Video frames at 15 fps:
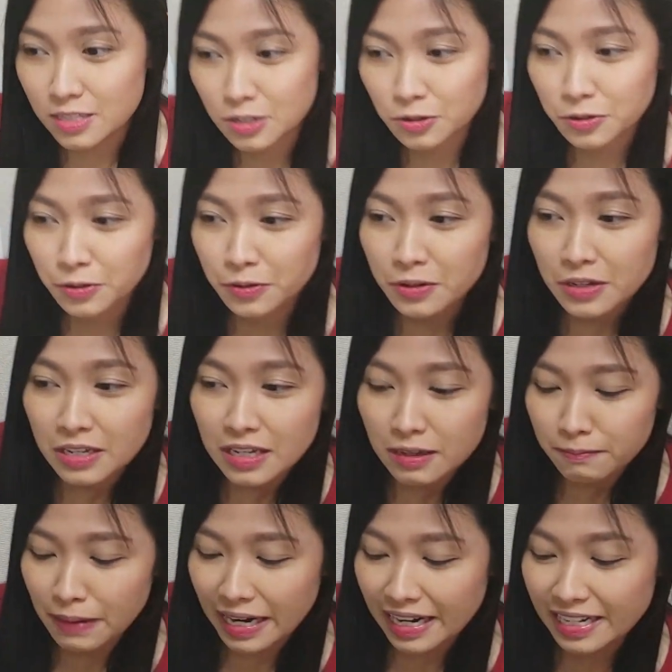So
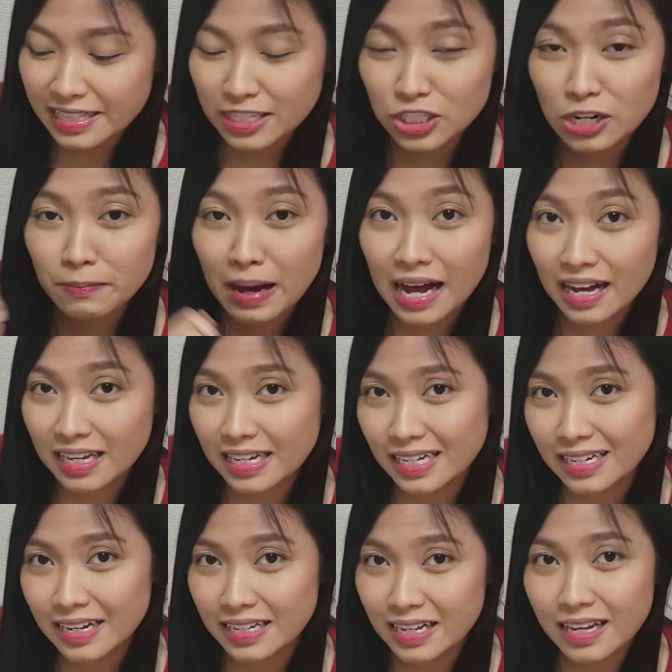para hindi siya
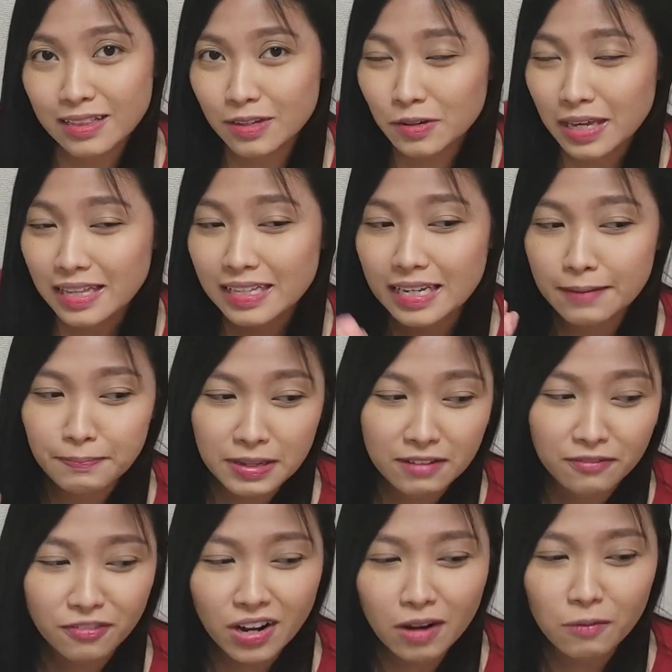mahanginan and you can keep
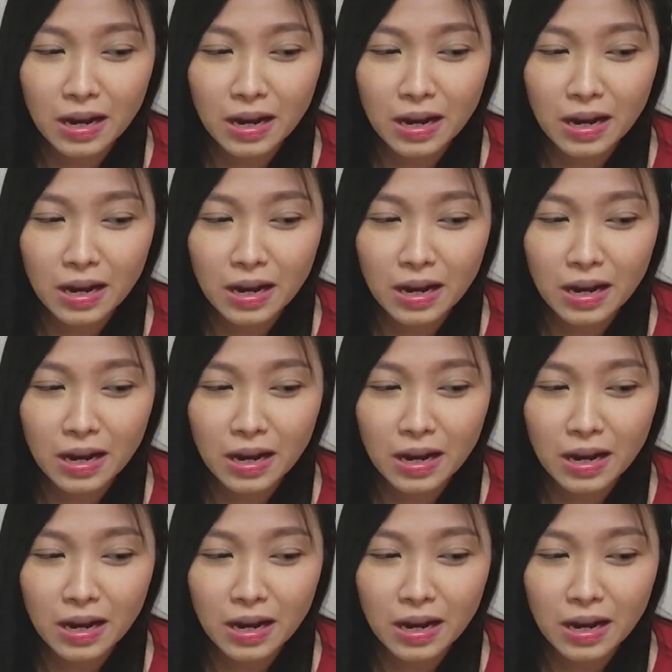it for a